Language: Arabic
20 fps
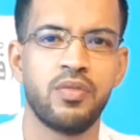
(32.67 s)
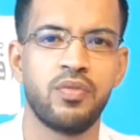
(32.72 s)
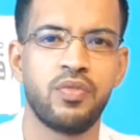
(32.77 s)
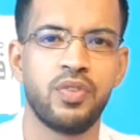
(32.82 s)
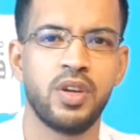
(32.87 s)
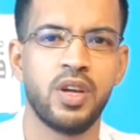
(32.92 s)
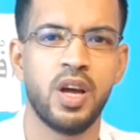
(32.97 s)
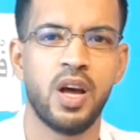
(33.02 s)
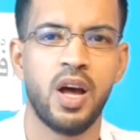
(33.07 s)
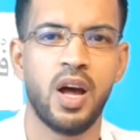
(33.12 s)

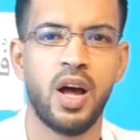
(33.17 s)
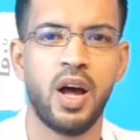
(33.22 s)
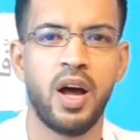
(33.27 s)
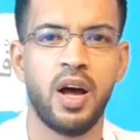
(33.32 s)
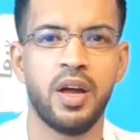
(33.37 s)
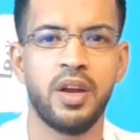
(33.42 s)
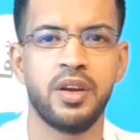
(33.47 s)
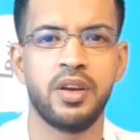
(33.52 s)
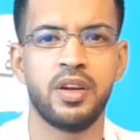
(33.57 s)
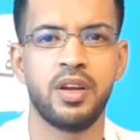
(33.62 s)
فيها
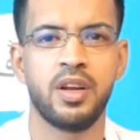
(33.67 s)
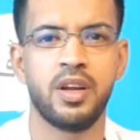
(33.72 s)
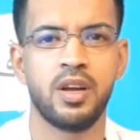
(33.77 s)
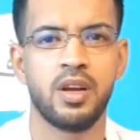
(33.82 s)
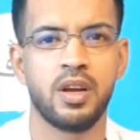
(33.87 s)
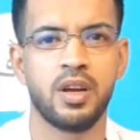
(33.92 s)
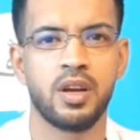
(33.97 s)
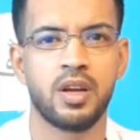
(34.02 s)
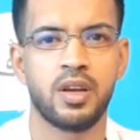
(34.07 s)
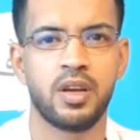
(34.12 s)
عن
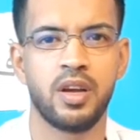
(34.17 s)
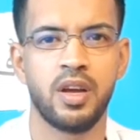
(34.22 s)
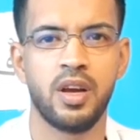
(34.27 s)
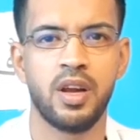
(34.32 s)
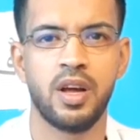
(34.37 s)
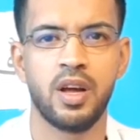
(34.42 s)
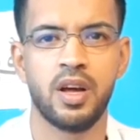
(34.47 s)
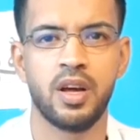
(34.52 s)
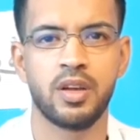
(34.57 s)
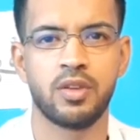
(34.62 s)

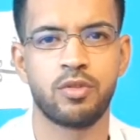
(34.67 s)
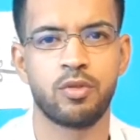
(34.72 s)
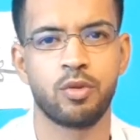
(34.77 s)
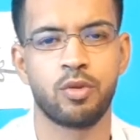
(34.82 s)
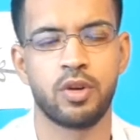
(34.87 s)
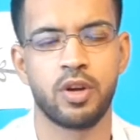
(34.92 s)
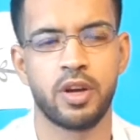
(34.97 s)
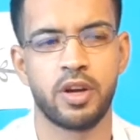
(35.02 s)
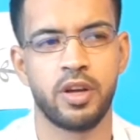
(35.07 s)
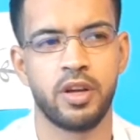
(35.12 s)
الكلى
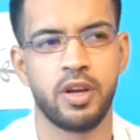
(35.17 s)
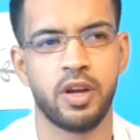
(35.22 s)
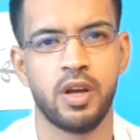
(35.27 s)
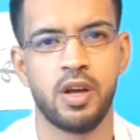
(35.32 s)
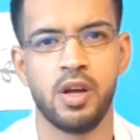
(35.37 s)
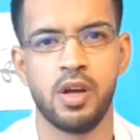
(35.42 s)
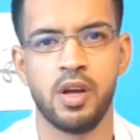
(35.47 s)
السكرية